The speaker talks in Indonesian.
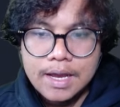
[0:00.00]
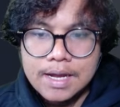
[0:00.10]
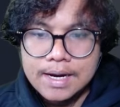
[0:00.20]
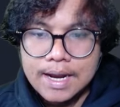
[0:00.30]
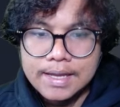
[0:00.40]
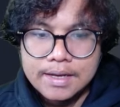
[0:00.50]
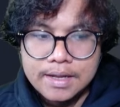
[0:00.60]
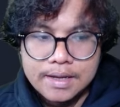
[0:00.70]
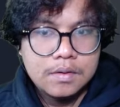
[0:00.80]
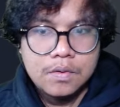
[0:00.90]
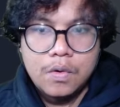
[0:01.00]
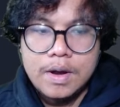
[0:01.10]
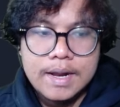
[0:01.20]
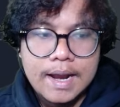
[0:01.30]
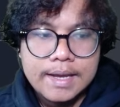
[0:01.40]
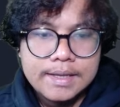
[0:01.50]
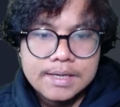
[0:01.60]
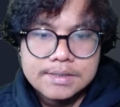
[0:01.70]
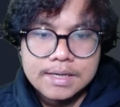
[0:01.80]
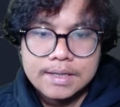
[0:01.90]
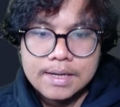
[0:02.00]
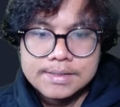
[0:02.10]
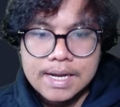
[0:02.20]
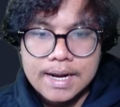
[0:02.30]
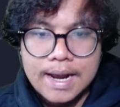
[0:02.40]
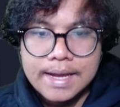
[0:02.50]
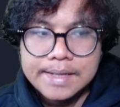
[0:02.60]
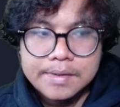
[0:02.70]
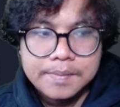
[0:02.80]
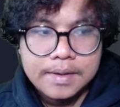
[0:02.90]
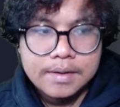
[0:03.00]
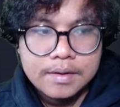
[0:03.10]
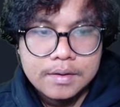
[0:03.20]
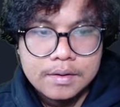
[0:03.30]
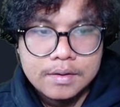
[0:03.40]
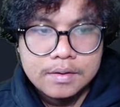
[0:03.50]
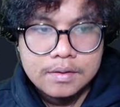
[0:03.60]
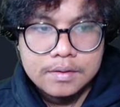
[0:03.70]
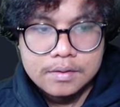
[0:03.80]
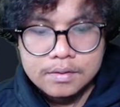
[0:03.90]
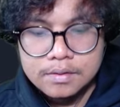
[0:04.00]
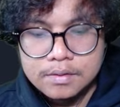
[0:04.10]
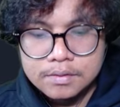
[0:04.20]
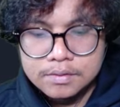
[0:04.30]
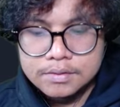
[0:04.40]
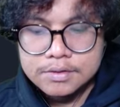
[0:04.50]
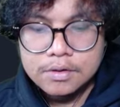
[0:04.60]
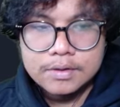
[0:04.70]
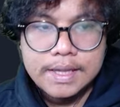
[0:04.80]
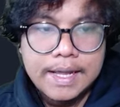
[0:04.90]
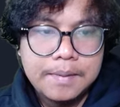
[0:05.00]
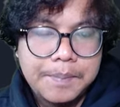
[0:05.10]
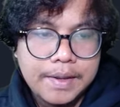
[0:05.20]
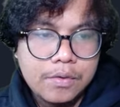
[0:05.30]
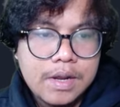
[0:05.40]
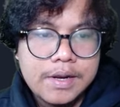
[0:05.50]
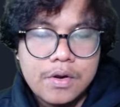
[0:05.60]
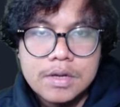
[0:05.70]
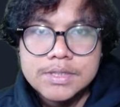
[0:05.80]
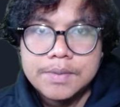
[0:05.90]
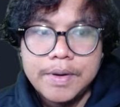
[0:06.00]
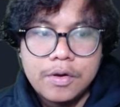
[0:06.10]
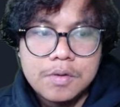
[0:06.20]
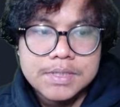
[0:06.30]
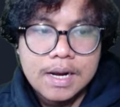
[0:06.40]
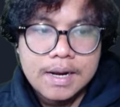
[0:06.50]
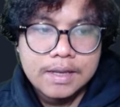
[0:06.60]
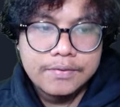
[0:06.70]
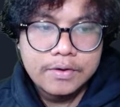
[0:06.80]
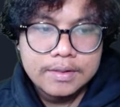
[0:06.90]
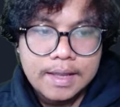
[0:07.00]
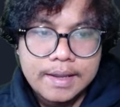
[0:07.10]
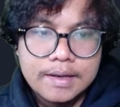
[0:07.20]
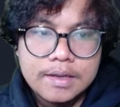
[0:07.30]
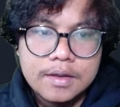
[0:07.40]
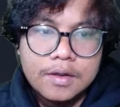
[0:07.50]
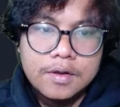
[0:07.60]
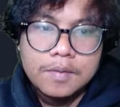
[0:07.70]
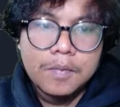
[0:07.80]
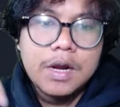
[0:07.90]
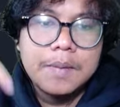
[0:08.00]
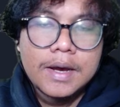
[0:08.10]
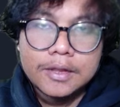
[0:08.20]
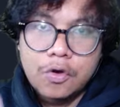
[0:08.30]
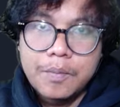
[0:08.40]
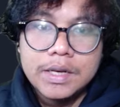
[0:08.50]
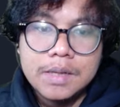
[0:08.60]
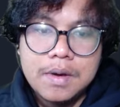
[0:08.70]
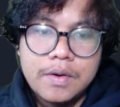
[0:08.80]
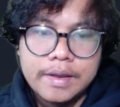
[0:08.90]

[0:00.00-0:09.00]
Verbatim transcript: nggak ada lagi deh. Oh ada lagi guys, ternyata guys ada lagi tuh teman sok TLP. Udah ini doang sih. beda kalau misalnya ada gift code lain, boleh banget komen di bawah